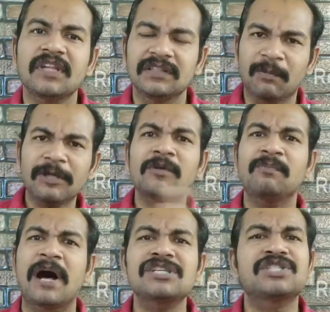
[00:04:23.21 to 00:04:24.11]
இந்த படத்துல
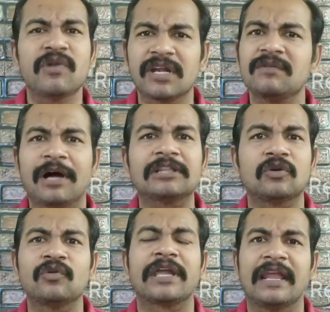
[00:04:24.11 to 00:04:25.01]
பாசிட்டிவ் என்னன்னு
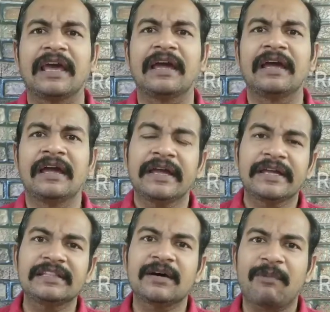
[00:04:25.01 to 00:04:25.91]
பார்த்தோம்
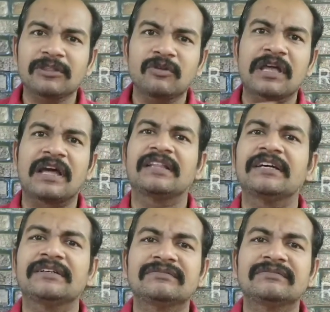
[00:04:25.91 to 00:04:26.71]
இந்த படத்தோட கதை